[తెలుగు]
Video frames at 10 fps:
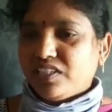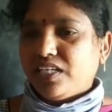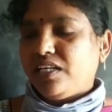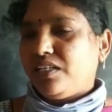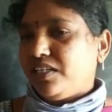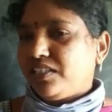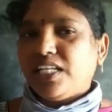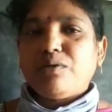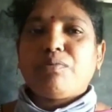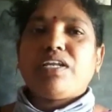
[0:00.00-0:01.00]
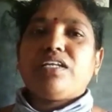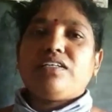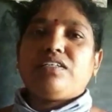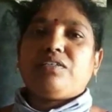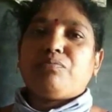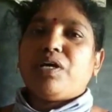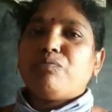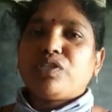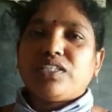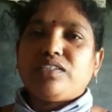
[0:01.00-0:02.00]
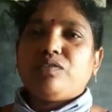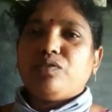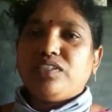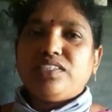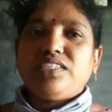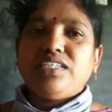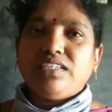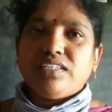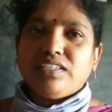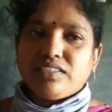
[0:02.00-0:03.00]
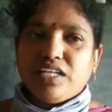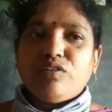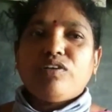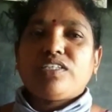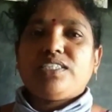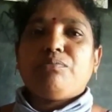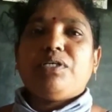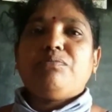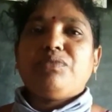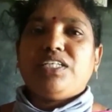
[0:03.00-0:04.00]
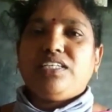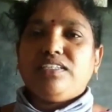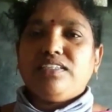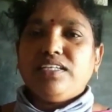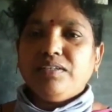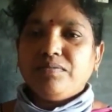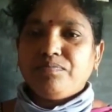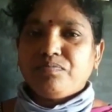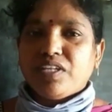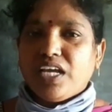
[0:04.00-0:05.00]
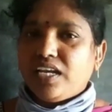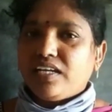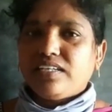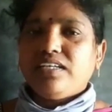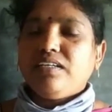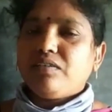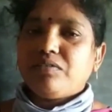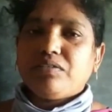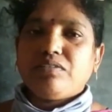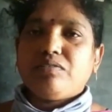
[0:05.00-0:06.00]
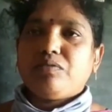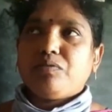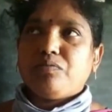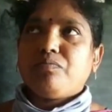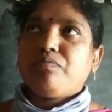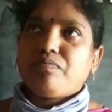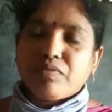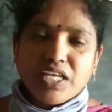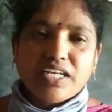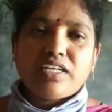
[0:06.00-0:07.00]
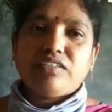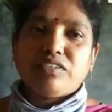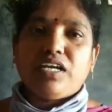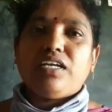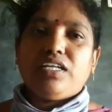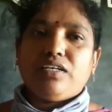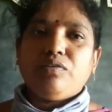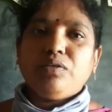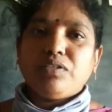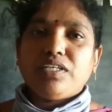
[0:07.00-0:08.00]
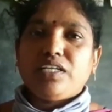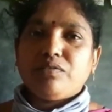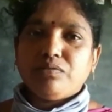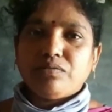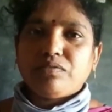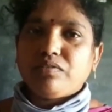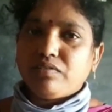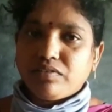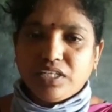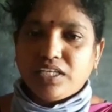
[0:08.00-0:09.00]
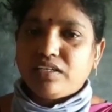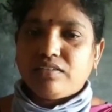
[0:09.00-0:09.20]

తల్లి తల్లిపాల ప్రాముఖ్యత గురించి తల్లులకు చెప్పడం జరిగింది అలాగే ఎరగట తాండాలో నేను టీ